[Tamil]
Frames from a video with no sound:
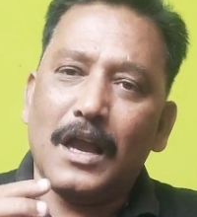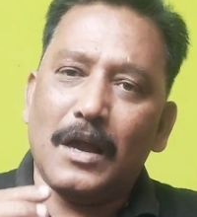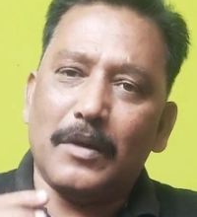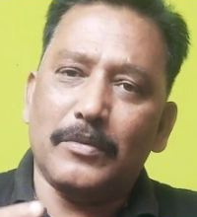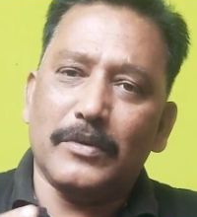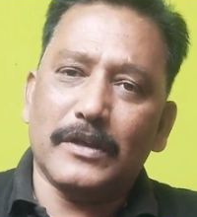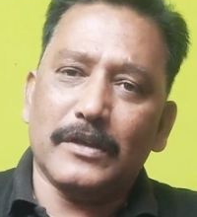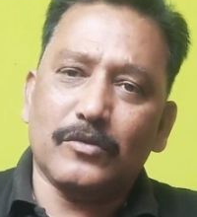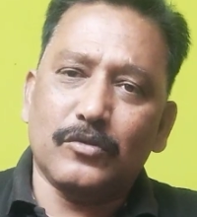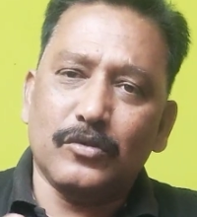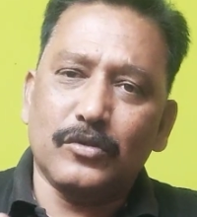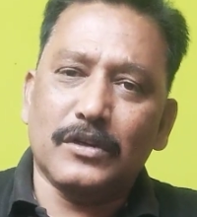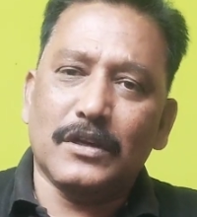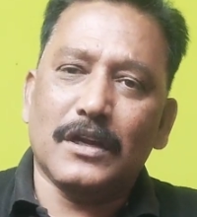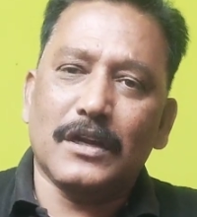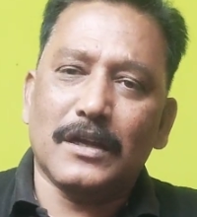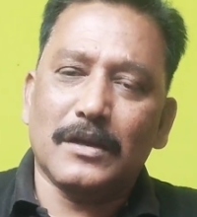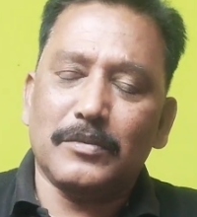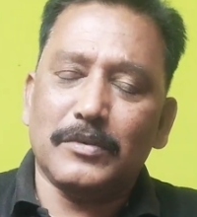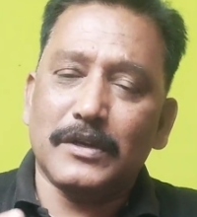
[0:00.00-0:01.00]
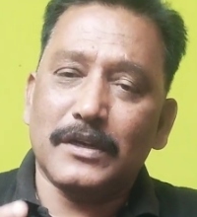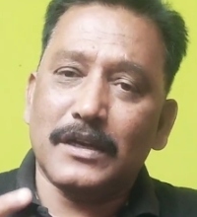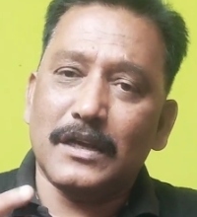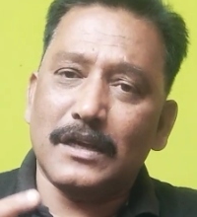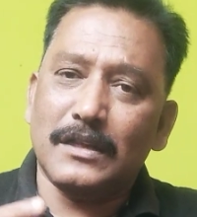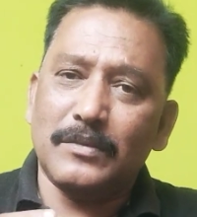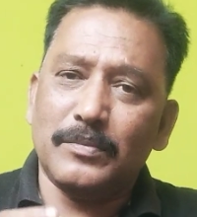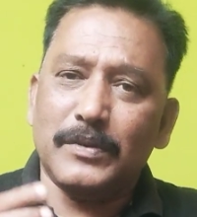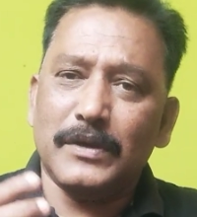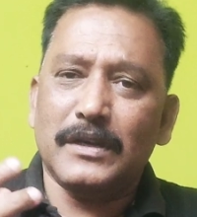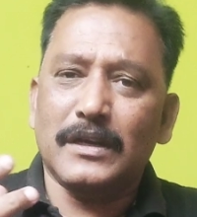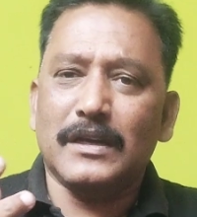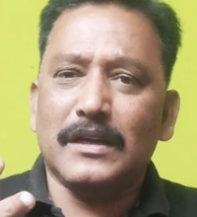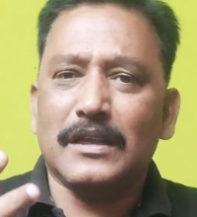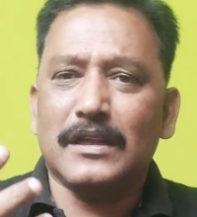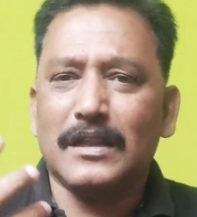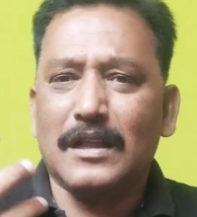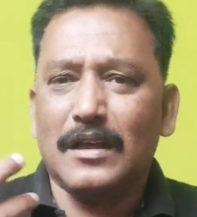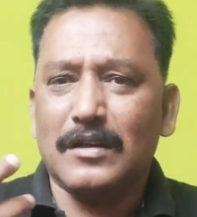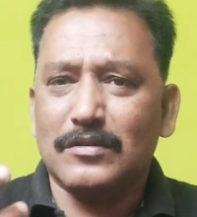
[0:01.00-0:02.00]
அப்படி கூட்டலை அப்படின்னா அது பின்னாடி
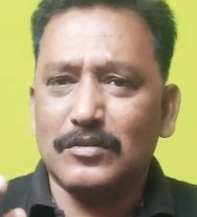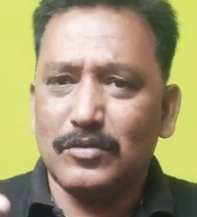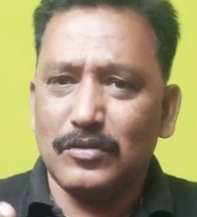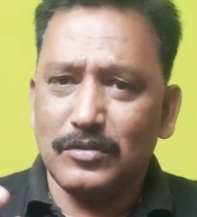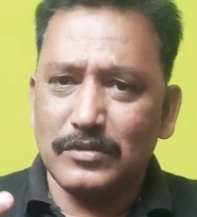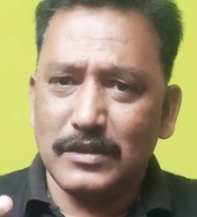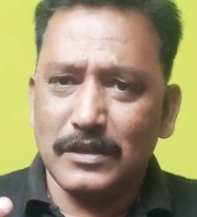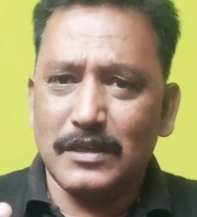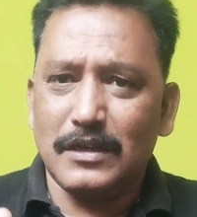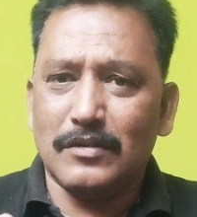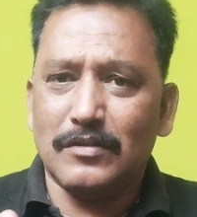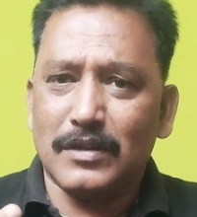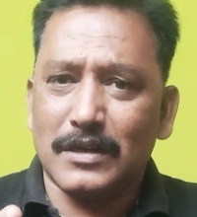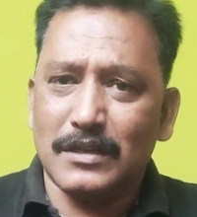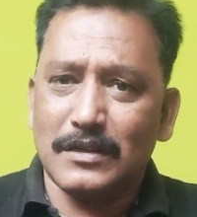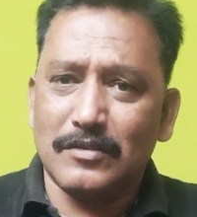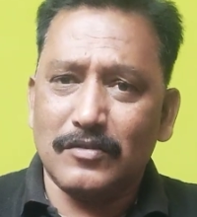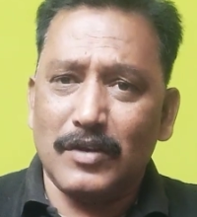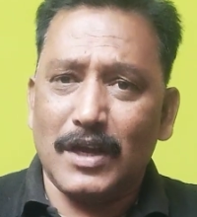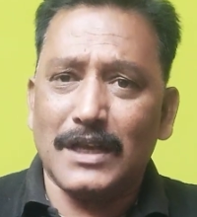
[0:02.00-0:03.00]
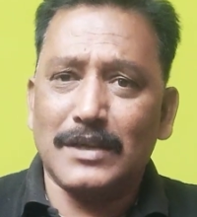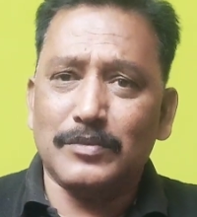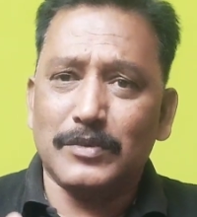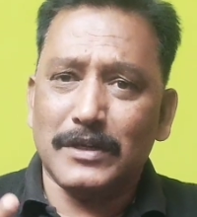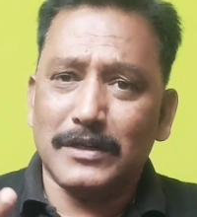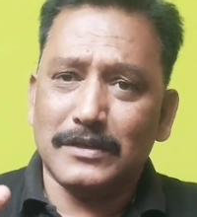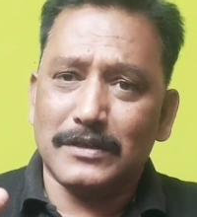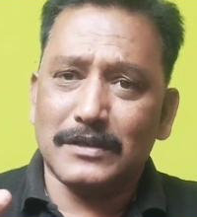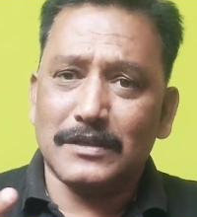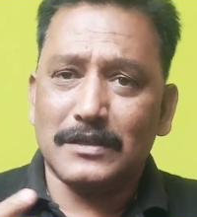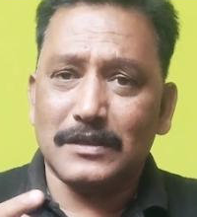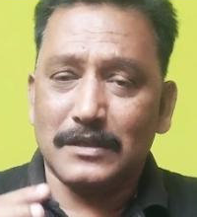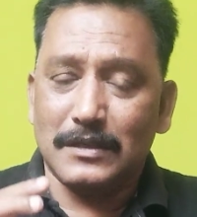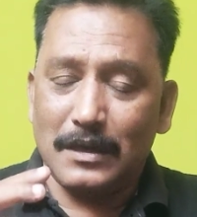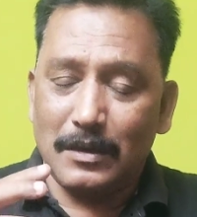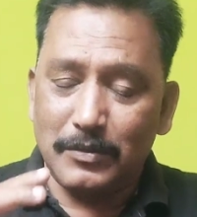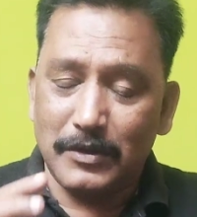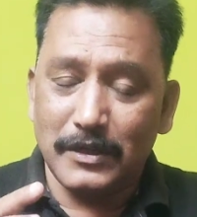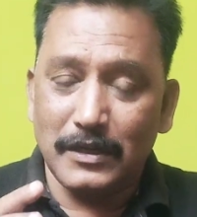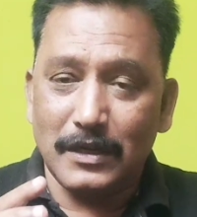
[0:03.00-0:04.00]
ஏதாவது ஒரு சிக்கல் வர்றதுக்கு வாய்ப்புகள் இருக்குது
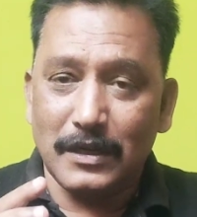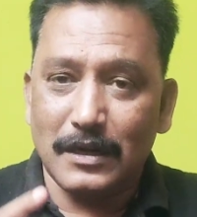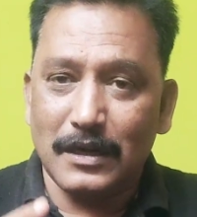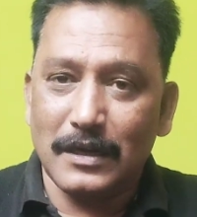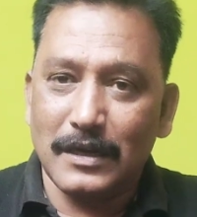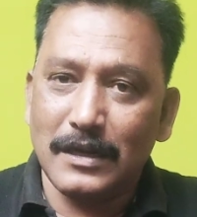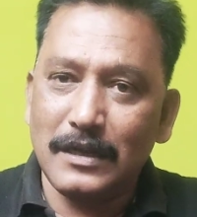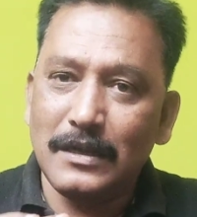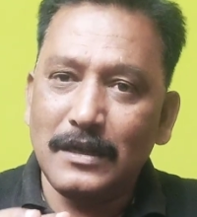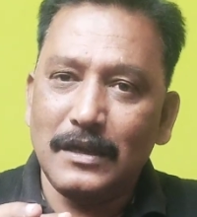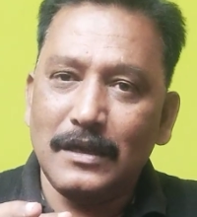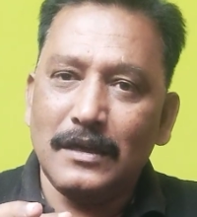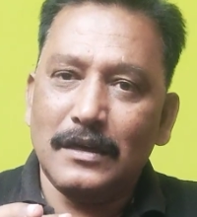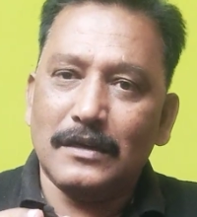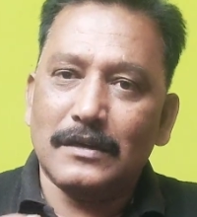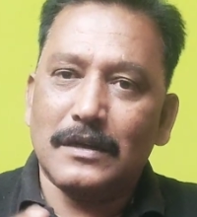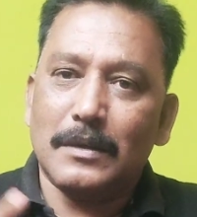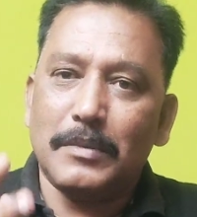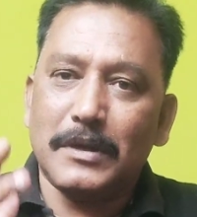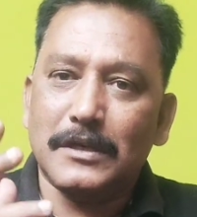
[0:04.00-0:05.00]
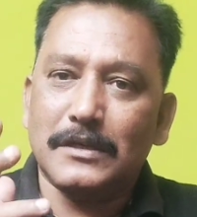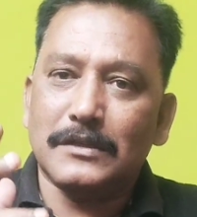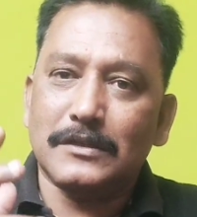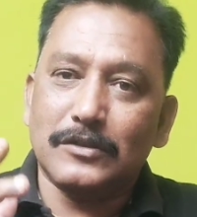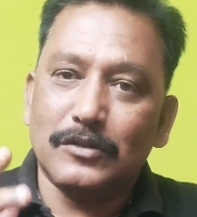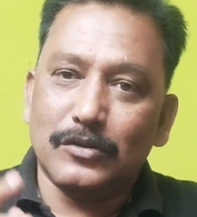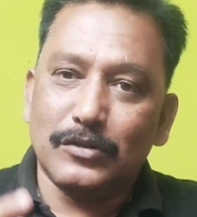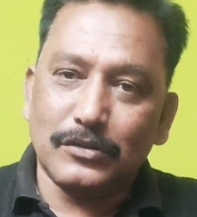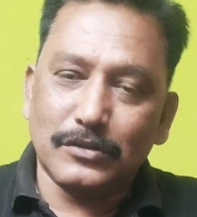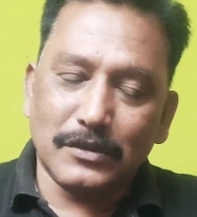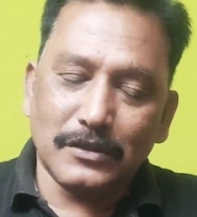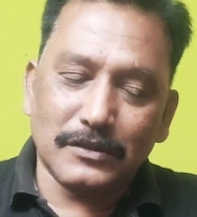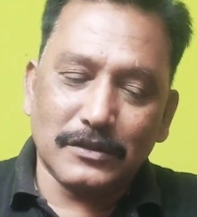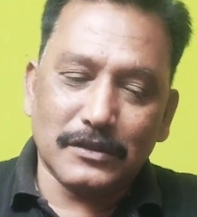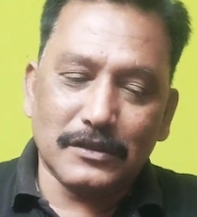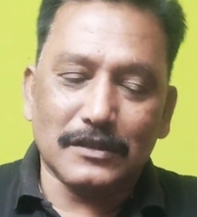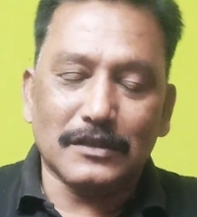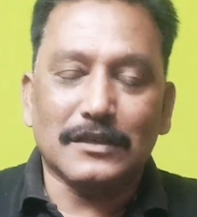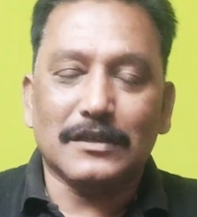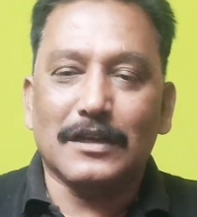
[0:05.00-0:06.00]
அப்படிங்கிறனால டபக்குன்னு
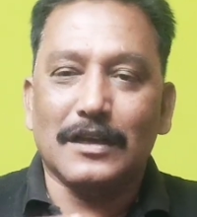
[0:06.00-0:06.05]
யோசித்து